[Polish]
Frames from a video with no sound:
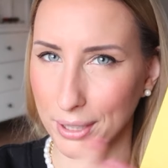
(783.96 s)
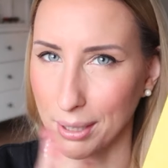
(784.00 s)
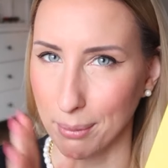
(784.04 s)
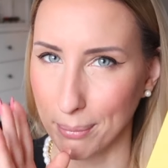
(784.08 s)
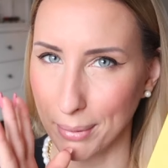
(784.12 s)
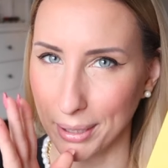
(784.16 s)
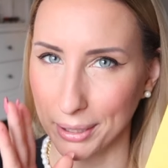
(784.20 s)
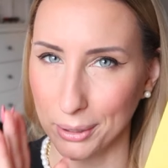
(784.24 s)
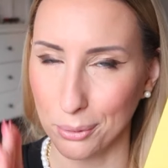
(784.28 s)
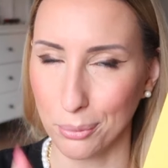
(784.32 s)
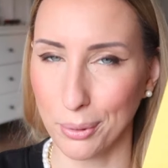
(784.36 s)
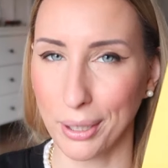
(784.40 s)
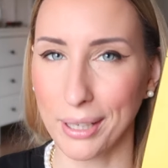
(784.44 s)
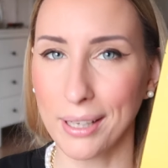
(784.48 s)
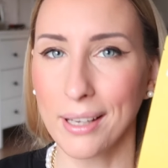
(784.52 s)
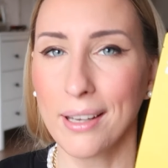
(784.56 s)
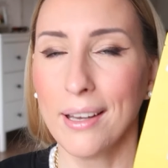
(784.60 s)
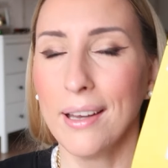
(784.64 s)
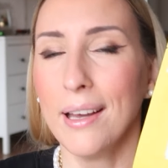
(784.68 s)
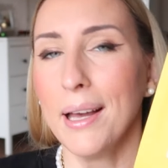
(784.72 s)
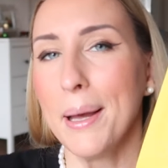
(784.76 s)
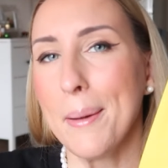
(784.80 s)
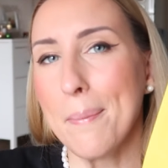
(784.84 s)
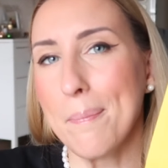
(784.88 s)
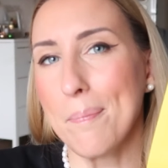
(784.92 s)
tak by the way,
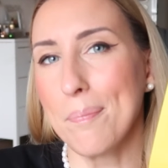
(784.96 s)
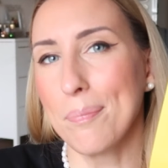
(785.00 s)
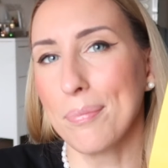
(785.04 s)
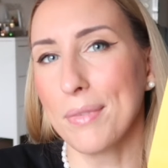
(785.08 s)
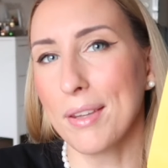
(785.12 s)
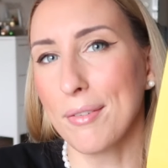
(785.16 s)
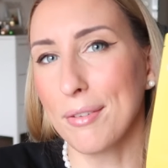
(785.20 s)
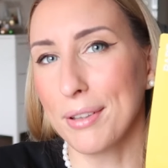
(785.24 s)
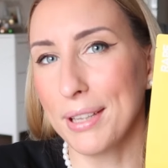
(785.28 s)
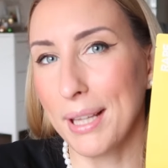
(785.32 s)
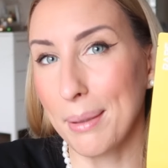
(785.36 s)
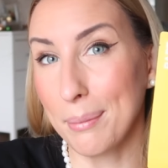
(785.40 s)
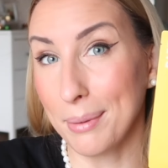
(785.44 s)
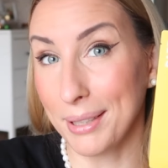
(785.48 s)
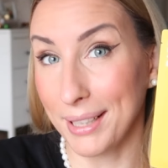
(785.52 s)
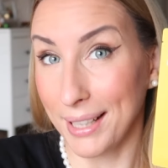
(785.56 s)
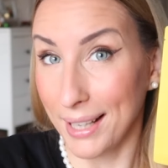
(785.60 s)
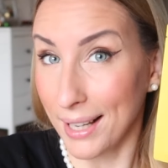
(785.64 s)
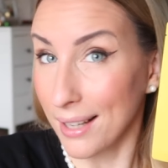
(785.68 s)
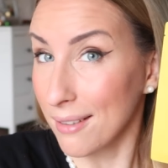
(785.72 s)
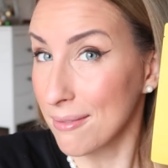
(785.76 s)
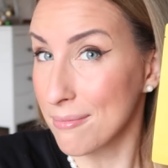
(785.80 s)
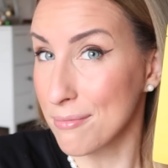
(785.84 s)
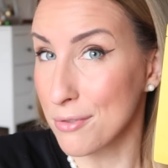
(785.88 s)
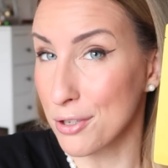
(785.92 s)
mm, witaminę
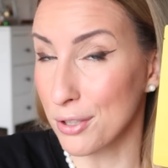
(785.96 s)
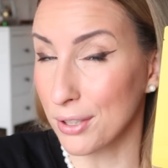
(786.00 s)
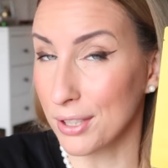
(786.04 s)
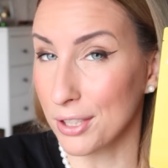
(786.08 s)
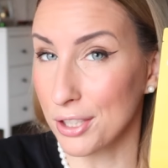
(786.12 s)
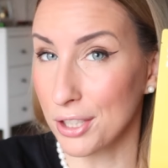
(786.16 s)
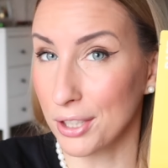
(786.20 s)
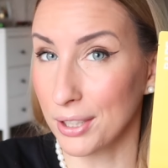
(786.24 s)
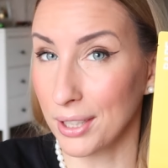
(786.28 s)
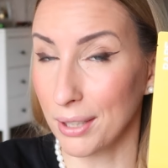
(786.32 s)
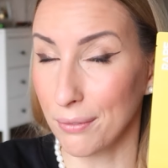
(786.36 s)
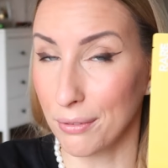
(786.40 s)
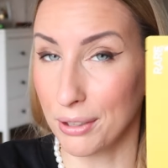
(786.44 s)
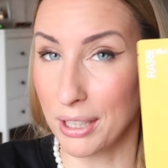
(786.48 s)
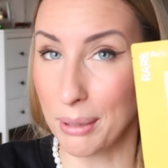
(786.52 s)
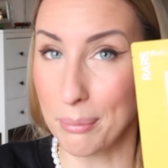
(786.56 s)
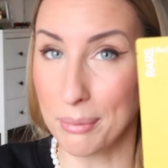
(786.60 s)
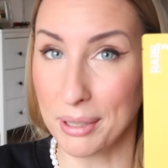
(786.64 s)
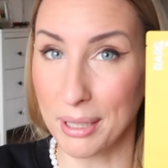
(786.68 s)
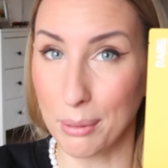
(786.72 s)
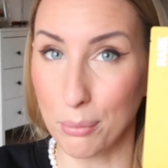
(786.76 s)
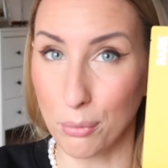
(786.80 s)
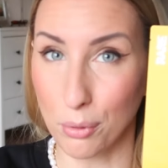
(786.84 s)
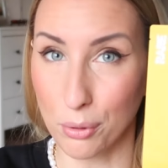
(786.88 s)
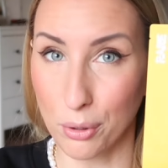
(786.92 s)
E, czyli silna
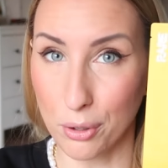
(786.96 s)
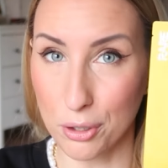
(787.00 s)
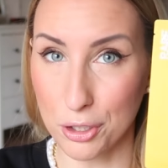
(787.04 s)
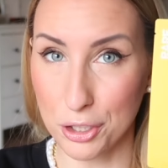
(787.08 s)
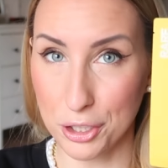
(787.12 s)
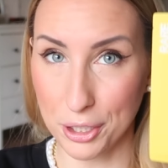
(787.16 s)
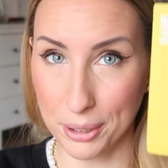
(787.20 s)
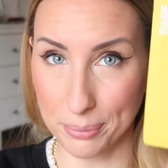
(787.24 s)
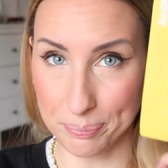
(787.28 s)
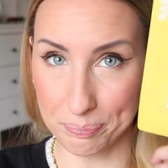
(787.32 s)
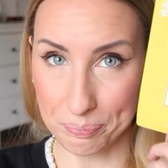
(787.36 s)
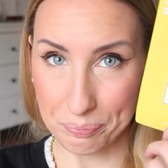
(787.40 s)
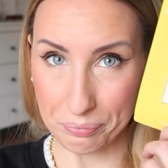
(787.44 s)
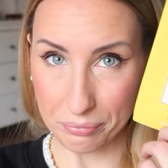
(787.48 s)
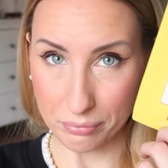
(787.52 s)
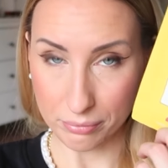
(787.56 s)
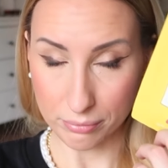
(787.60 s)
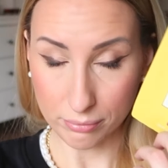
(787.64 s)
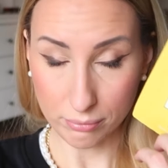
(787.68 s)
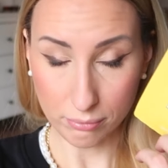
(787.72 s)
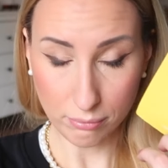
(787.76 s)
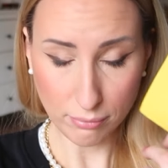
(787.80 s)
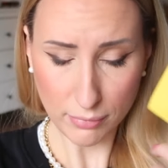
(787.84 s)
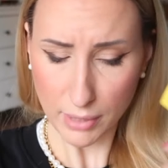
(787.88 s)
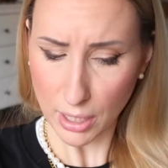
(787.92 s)
witamina młodości,
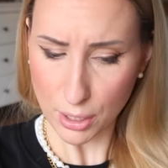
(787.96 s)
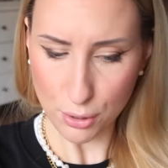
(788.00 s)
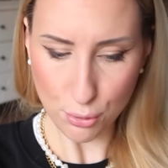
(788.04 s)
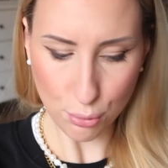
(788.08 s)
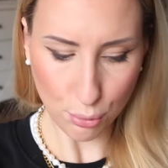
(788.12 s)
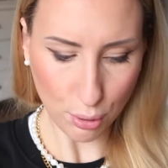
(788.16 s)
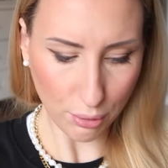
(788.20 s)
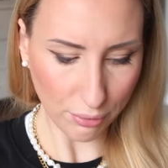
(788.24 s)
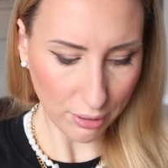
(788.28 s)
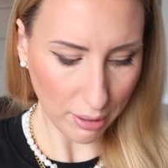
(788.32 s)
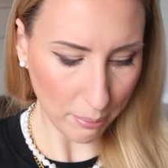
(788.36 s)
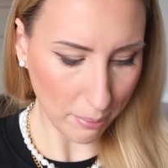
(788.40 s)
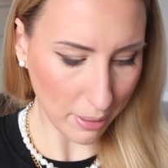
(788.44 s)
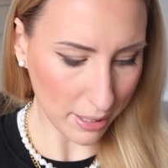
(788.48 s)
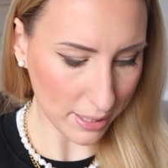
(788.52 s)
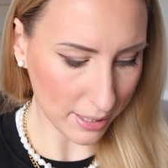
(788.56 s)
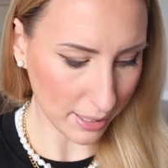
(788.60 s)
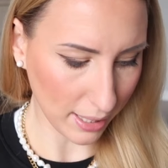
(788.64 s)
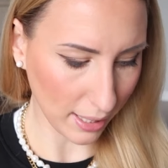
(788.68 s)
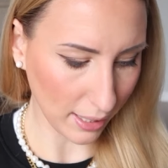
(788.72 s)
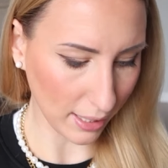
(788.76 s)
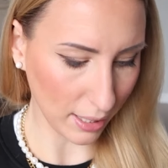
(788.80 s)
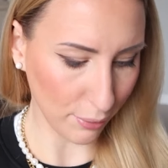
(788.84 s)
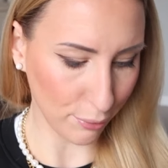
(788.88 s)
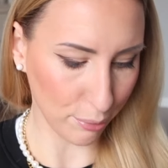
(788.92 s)
Cudowna
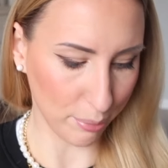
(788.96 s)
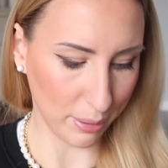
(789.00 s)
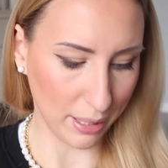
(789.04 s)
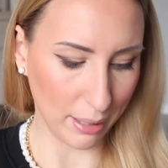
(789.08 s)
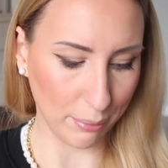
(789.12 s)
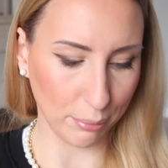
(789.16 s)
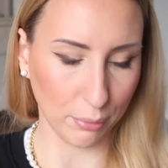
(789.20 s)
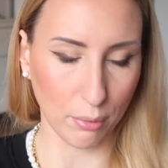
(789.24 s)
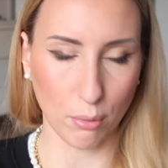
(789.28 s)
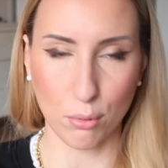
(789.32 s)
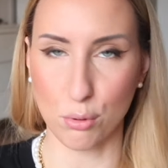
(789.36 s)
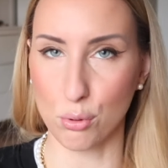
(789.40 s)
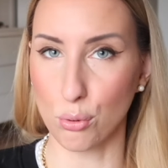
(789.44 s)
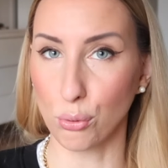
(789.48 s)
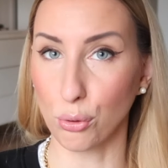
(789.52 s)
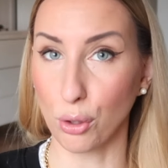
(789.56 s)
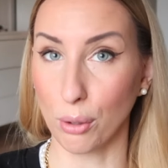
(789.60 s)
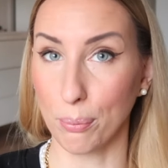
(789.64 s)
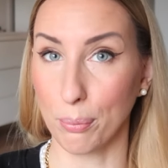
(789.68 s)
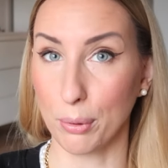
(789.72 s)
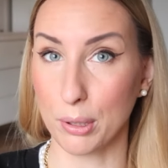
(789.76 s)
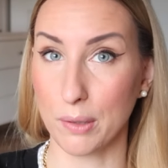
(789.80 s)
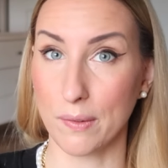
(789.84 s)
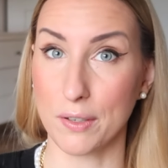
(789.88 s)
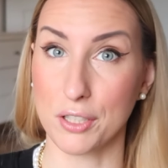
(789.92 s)
maska, ja wybrałam tą żółtą,
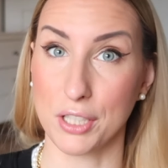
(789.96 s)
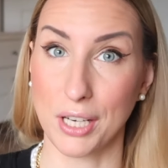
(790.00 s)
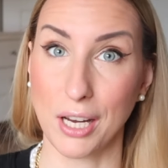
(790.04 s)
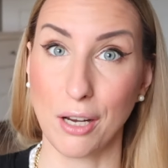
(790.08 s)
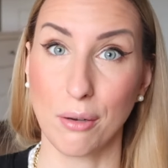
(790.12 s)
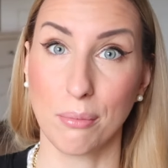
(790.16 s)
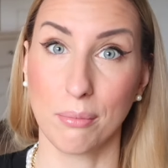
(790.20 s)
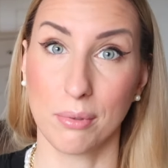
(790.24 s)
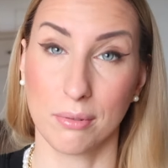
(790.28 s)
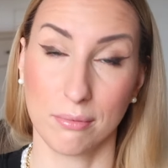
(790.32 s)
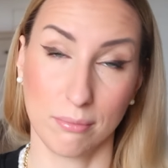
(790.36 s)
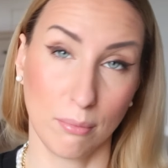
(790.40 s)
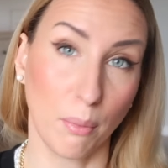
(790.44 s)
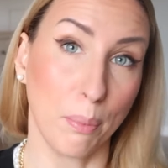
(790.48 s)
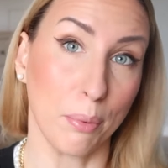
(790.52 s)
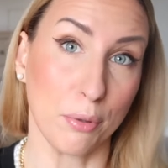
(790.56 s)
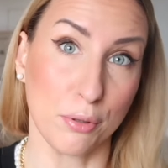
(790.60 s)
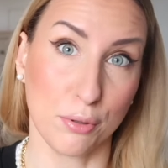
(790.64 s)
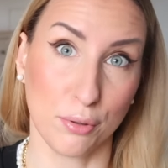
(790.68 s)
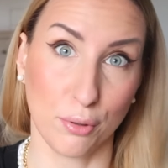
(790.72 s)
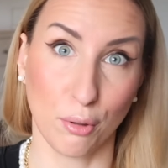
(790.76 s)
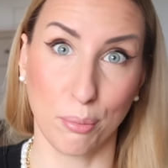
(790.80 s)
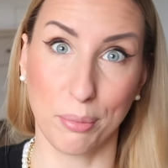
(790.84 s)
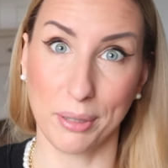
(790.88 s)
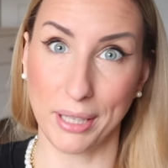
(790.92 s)
ponieważ ja ją po
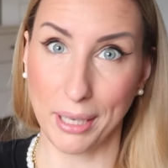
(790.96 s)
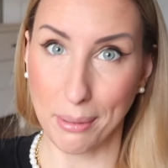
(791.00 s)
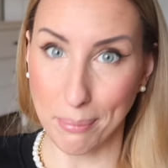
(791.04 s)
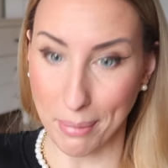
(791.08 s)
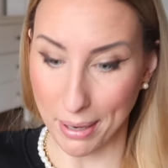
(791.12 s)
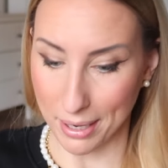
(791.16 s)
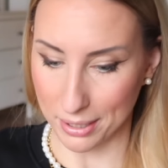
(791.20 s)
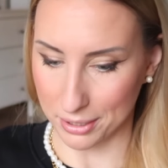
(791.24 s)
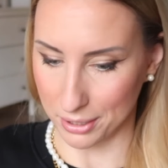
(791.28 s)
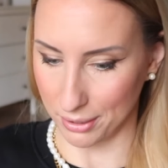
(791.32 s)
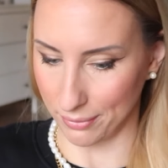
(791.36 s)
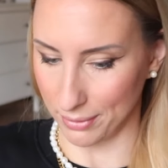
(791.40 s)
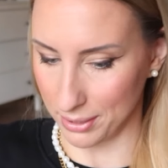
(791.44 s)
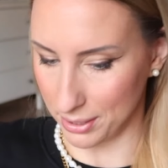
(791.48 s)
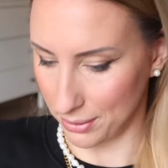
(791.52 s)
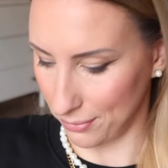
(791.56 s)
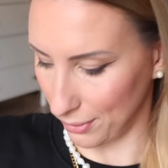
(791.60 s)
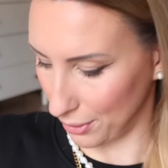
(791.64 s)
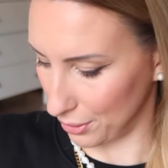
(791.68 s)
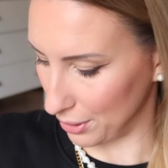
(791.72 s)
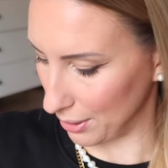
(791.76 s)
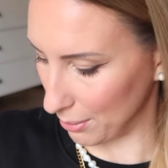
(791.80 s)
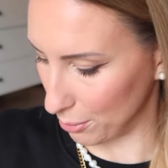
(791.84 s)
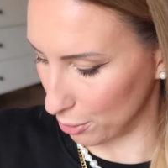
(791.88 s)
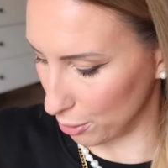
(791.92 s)
prostu lubię najbardziej, więc
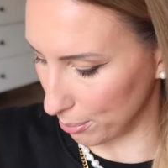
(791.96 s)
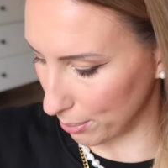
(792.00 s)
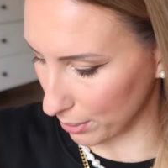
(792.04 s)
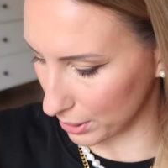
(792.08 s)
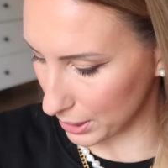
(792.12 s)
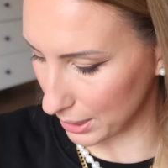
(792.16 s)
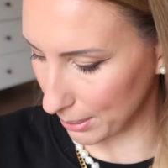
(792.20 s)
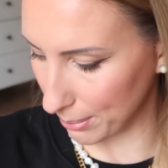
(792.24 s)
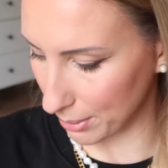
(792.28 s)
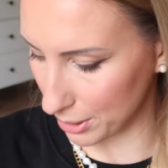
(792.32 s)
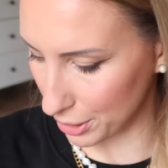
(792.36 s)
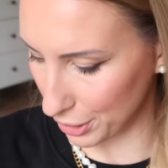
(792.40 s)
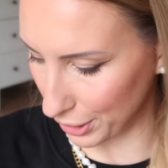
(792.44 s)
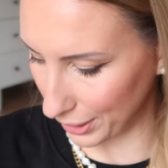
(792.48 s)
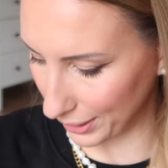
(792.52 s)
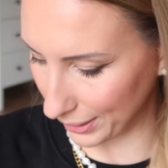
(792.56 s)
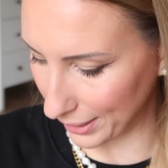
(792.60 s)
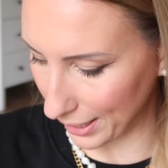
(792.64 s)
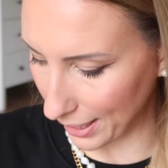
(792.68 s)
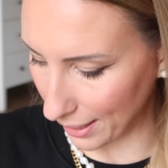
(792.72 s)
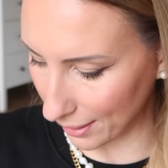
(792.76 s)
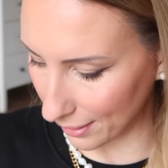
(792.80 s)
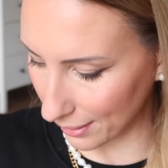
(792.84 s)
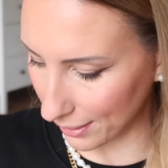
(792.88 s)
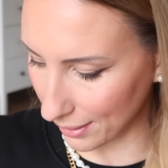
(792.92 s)
stwierdziłam, że do boksa będzie
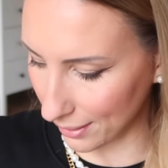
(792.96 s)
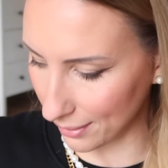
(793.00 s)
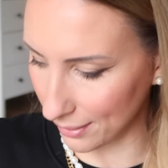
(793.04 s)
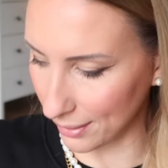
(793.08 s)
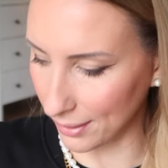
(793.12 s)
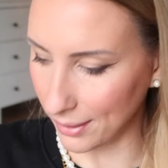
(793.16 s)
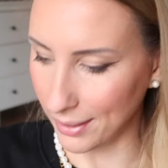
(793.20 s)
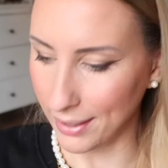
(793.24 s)
idealna.